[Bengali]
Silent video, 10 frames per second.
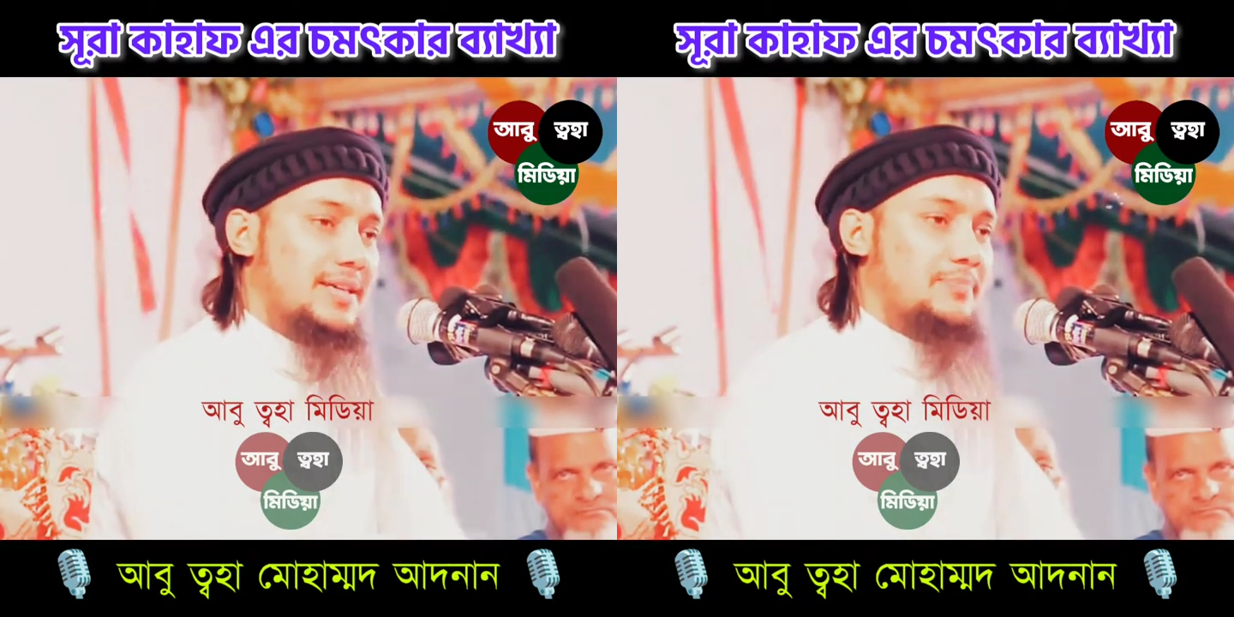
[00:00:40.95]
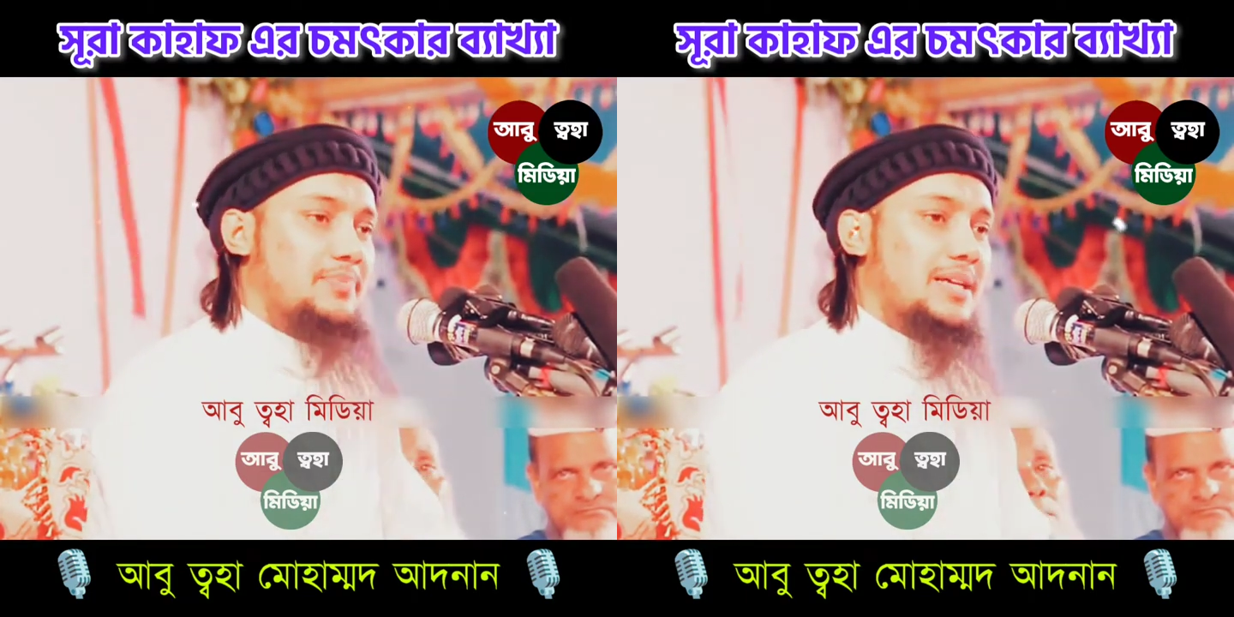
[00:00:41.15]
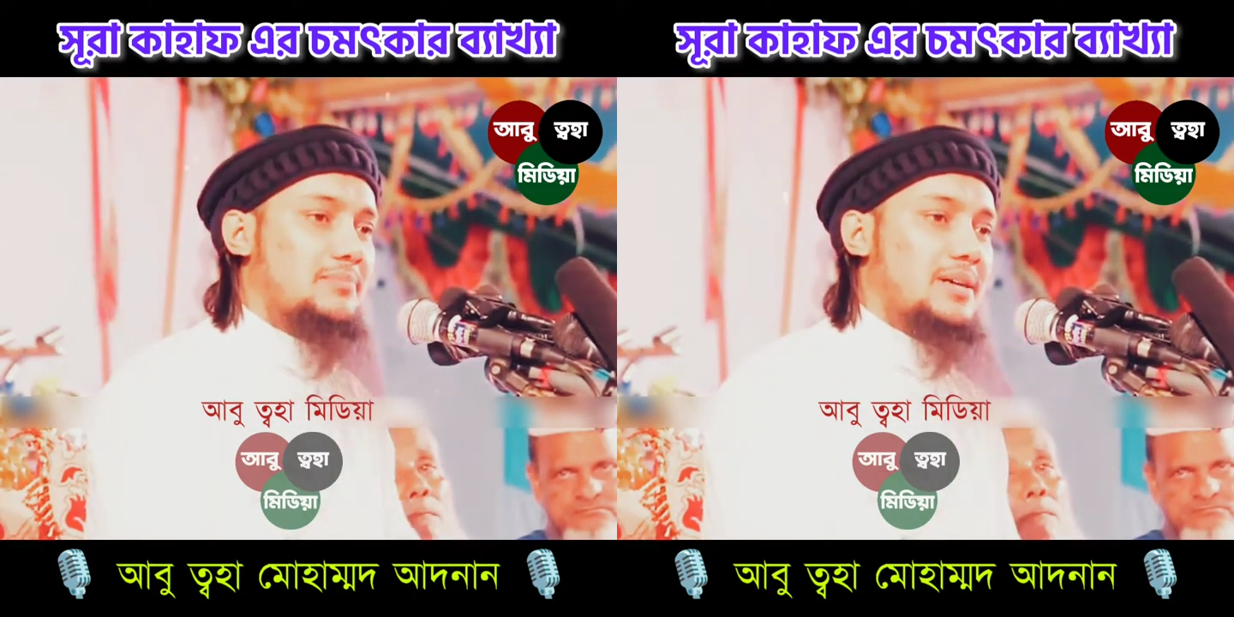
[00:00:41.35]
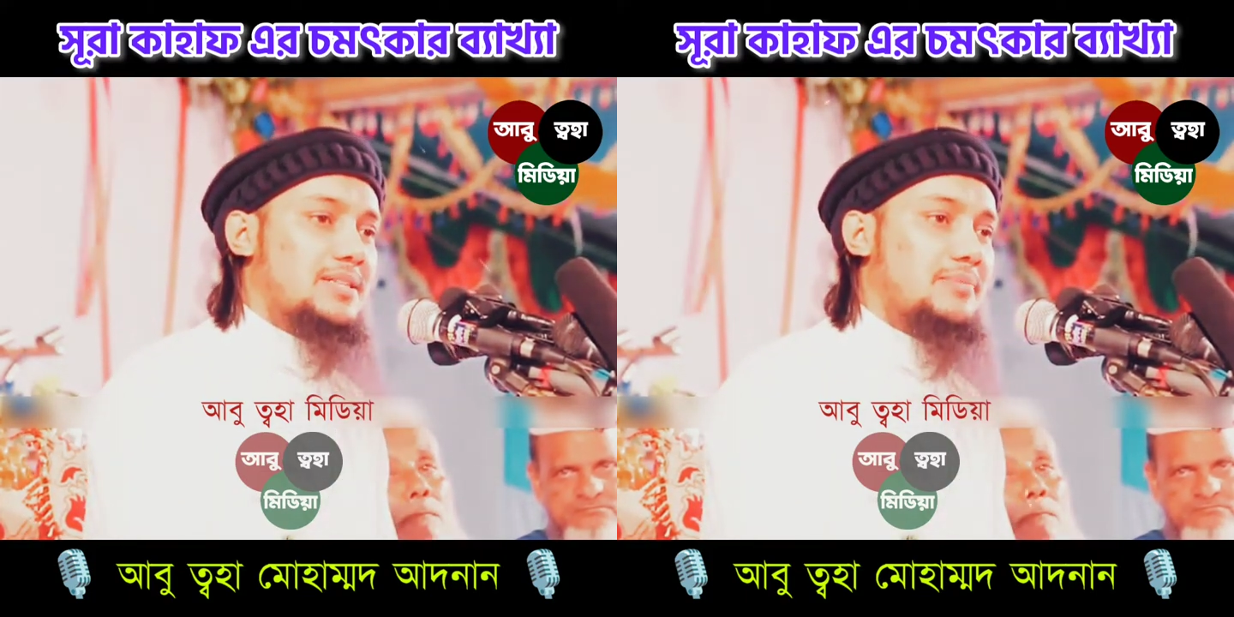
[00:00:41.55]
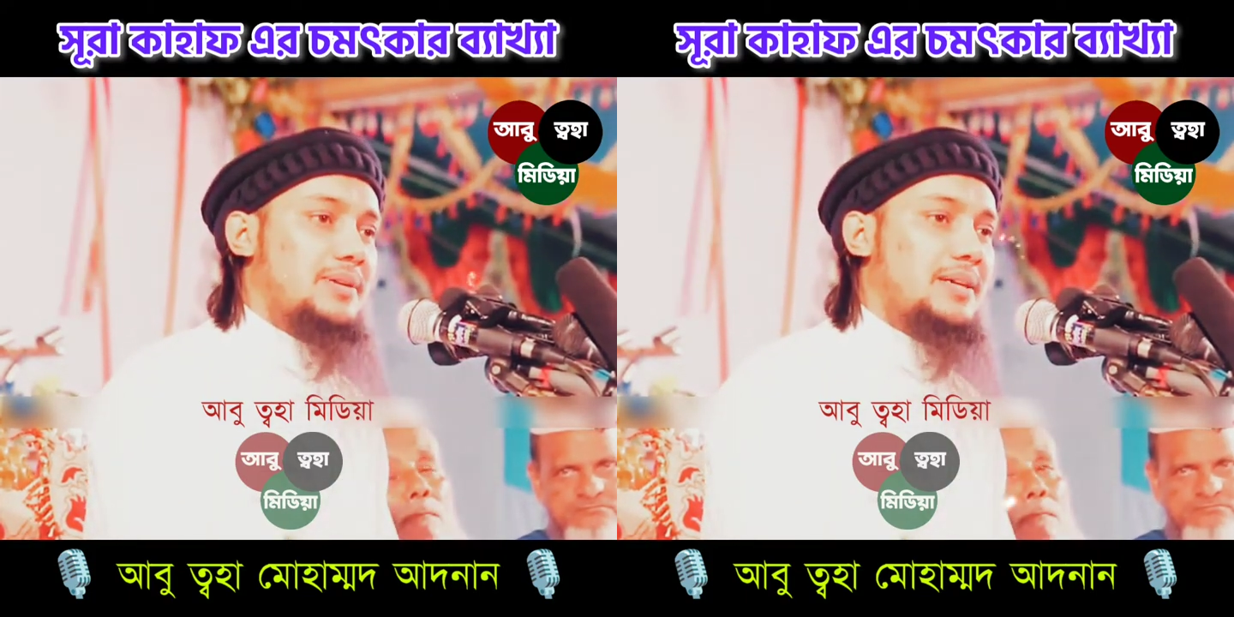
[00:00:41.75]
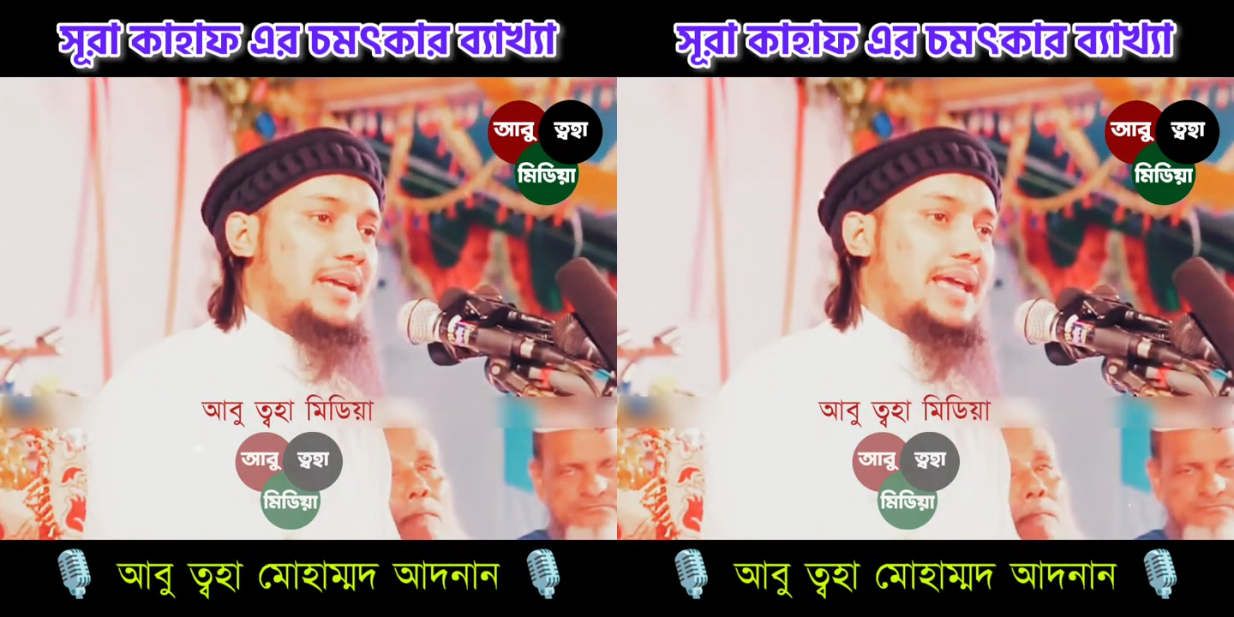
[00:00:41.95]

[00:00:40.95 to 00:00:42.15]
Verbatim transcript: থেকে আপনাকে বাঁচাবে